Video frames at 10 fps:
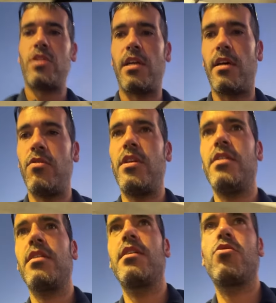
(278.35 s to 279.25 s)

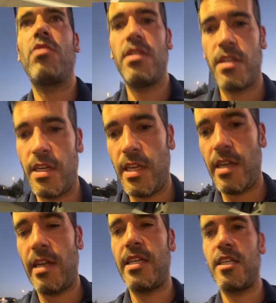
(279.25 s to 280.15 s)
cargadores que suelen tener
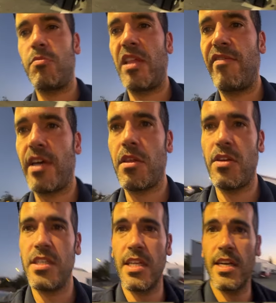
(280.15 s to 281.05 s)
las
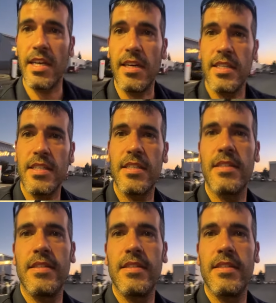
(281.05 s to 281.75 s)
especificaciones técnicas.